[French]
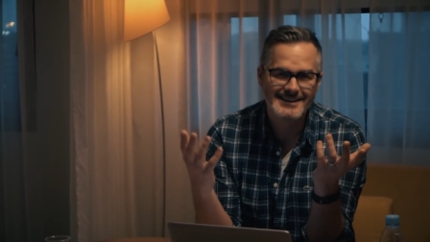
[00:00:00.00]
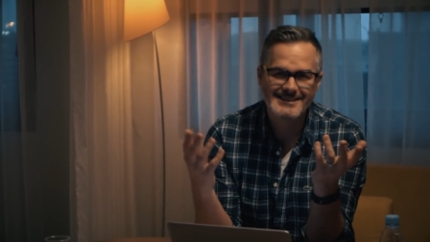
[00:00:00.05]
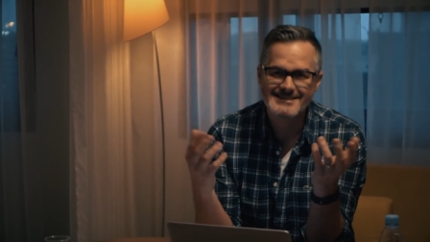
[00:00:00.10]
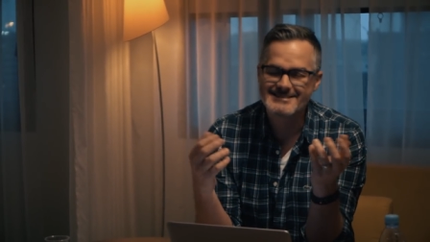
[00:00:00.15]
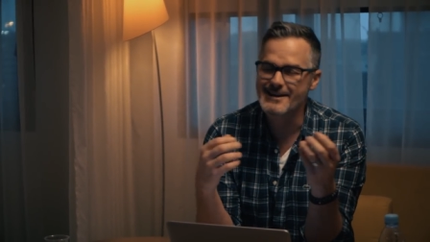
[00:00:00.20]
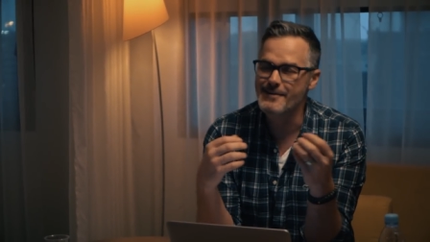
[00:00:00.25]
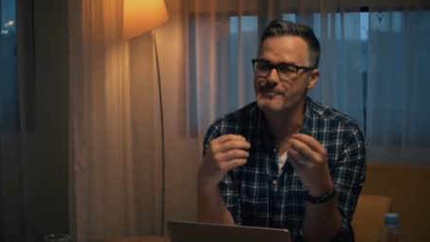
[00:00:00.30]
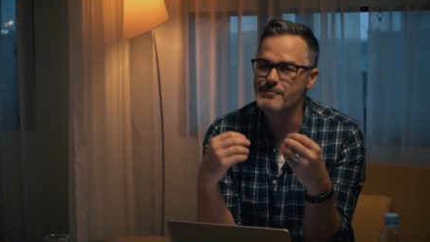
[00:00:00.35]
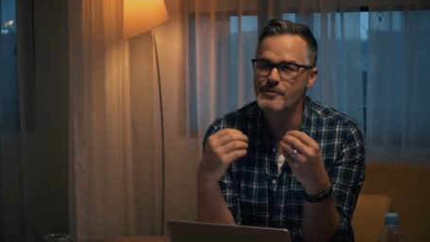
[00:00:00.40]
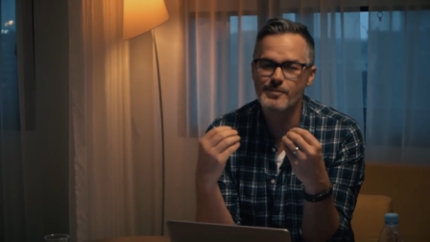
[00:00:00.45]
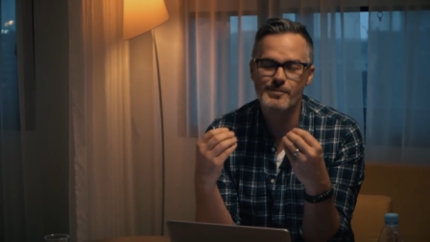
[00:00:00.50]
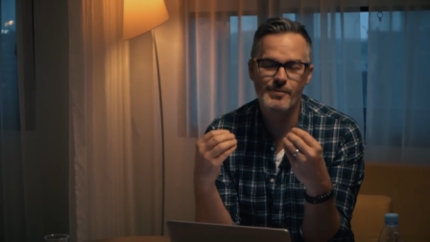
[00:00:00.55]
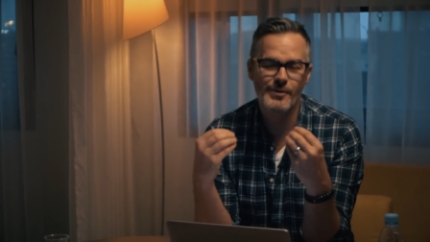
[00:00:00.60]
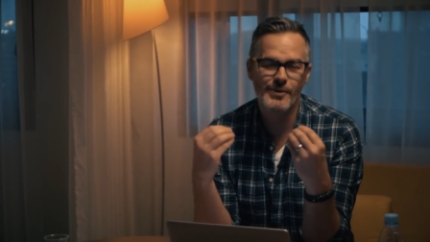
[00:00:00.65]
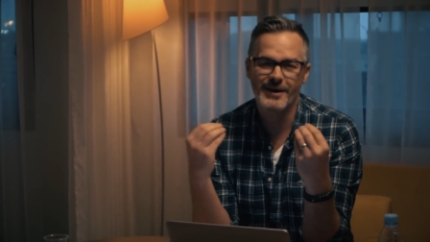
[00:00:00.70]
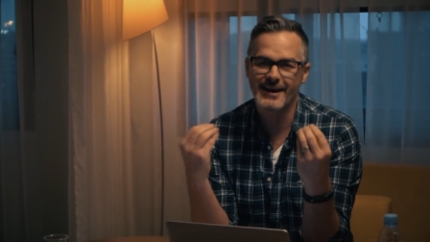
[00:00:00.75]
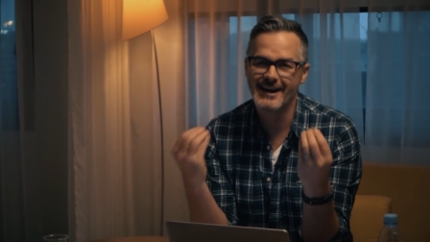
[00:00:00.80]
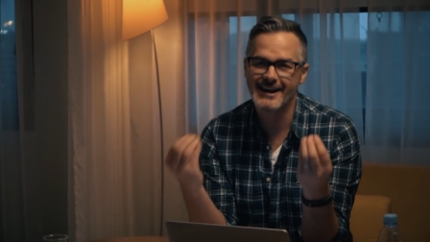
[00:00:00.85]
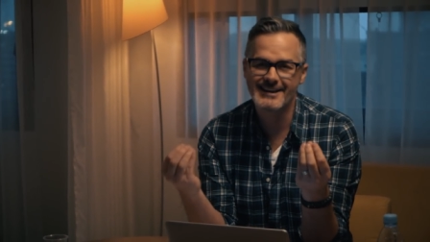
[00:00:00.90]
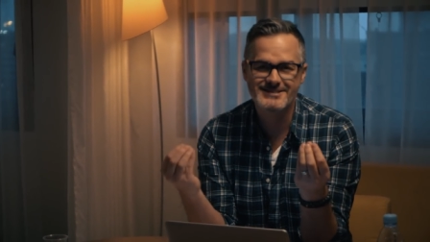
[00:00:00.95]
ça ne peut
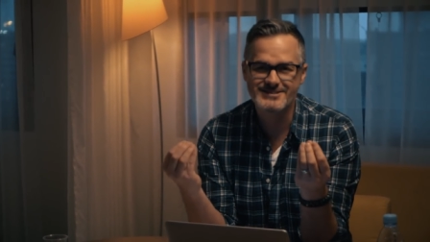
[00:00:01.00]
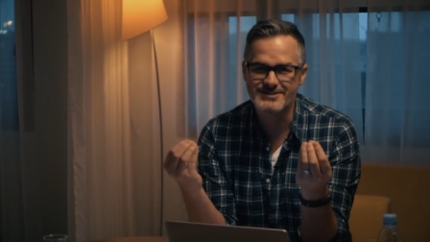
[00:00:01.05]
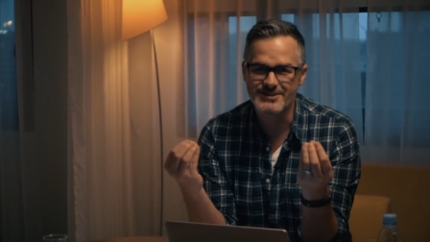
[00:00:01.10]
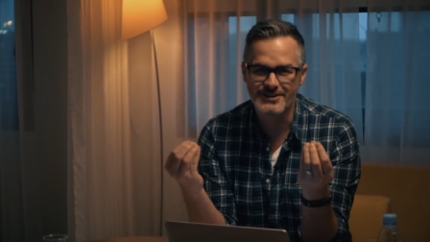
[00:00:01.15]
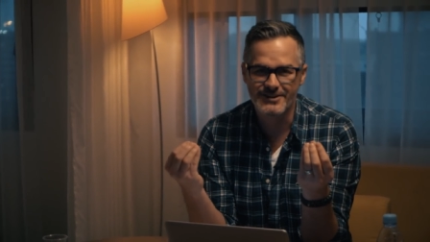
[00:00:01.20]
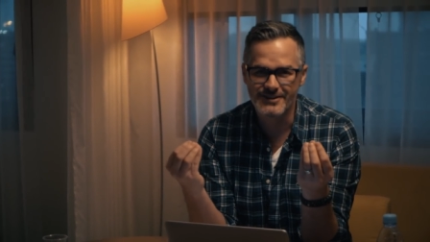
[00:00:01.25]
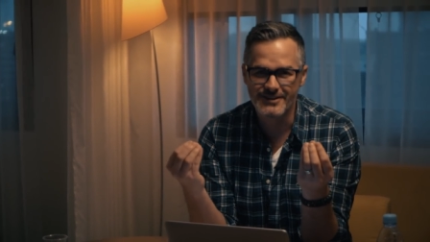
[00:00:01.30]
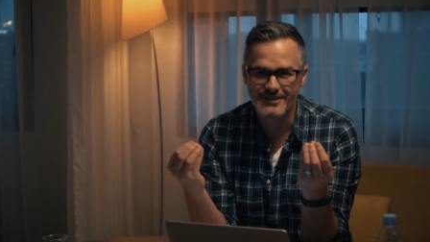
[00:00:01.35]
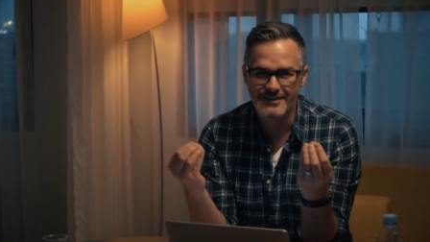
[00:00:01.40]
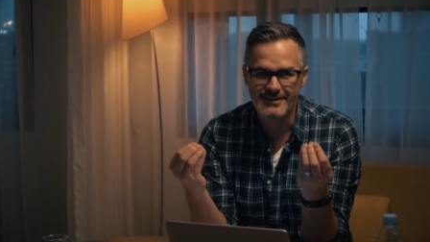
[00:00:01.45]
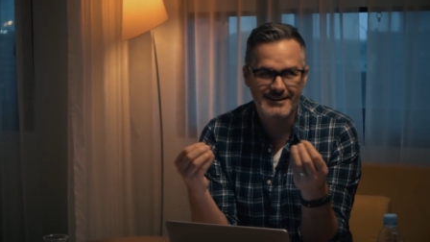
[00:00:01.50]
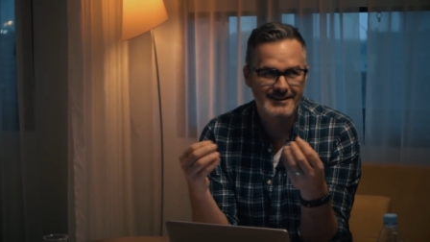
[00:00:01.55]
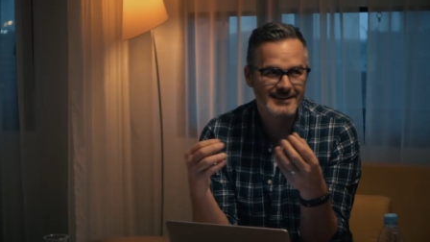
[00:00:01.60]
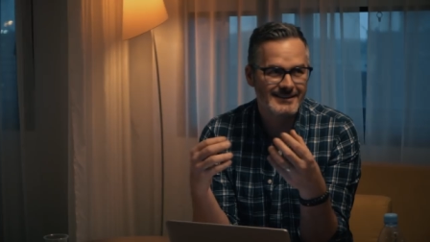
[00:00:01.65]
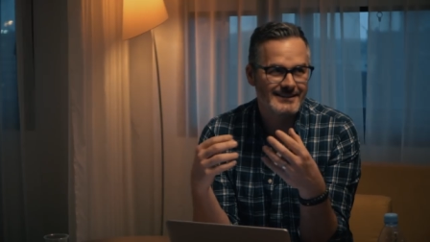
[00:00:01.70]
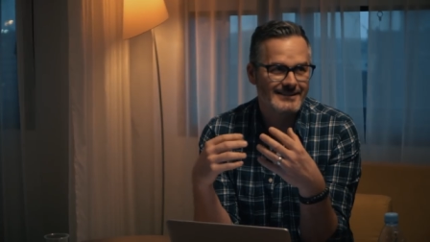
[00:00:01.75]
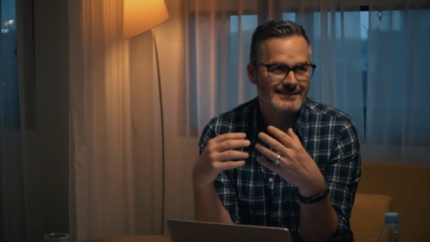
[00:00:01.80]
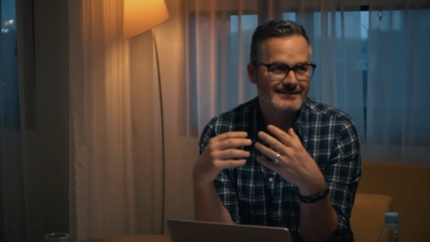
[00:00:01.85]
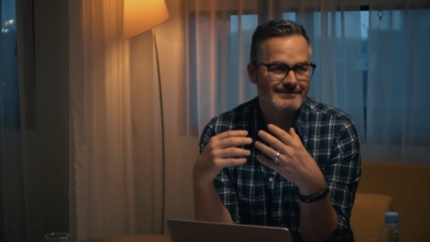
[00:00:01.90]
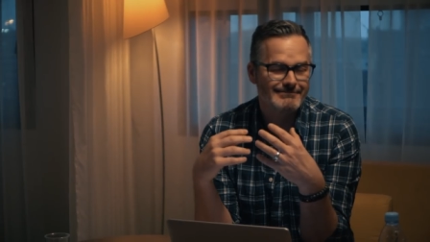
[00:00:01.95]
pas être cela.
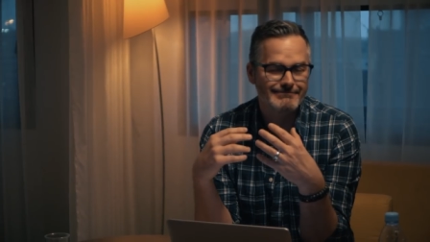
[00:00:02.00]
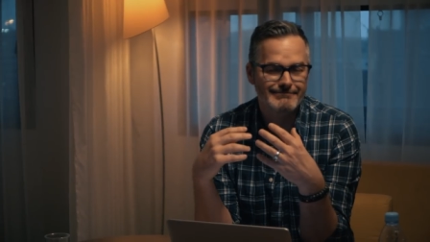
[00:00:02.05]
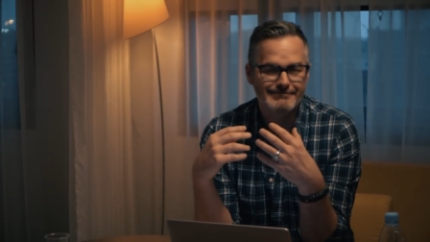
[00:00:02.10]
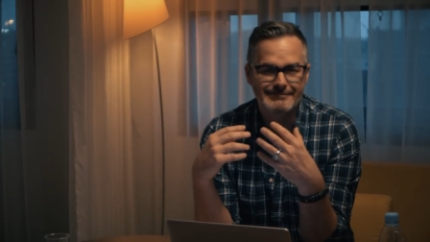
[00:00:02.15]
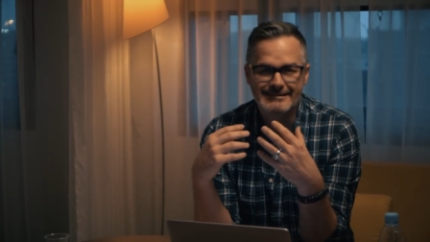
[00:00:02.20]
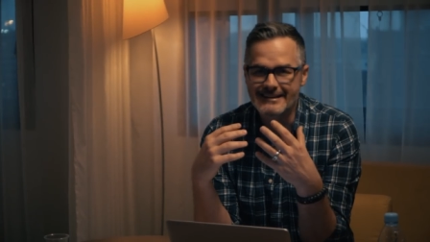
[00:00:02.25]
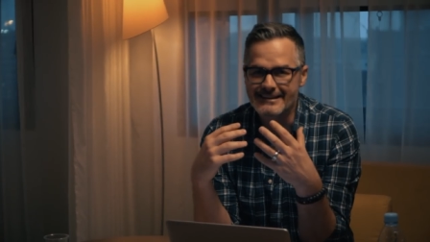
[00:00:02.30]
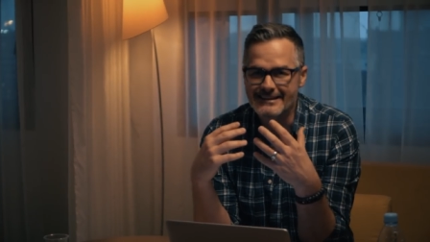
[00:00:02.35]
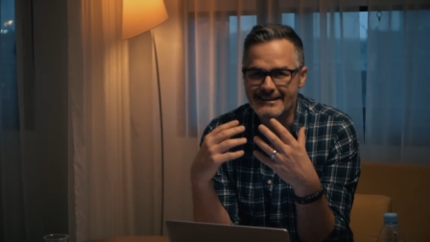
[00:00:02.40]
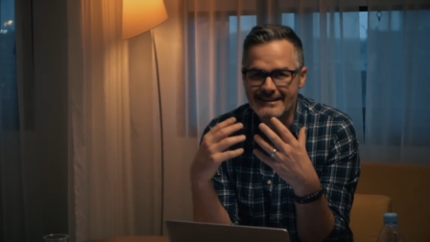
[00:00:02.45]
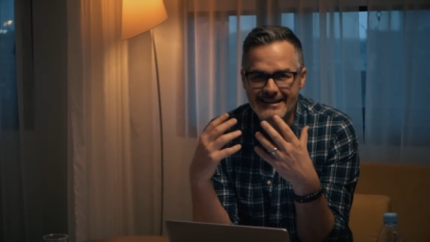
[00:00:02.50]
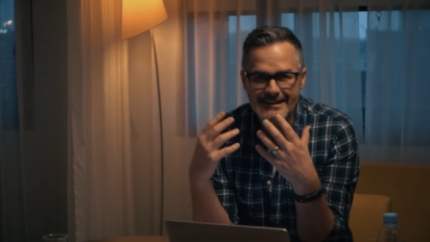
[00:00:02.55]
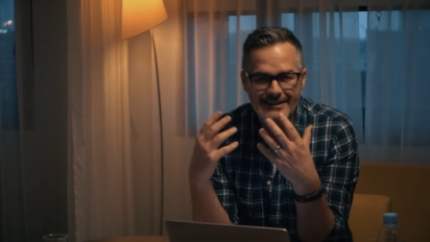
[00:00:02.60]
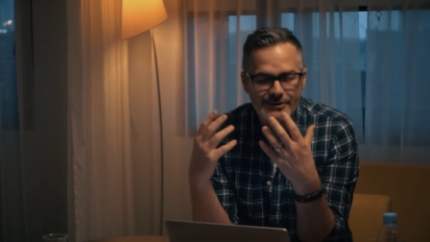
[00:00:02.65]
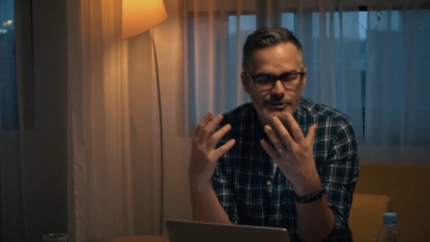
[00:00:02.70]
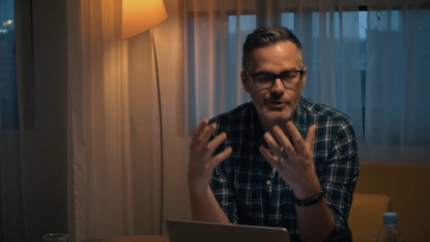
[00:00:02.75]
Les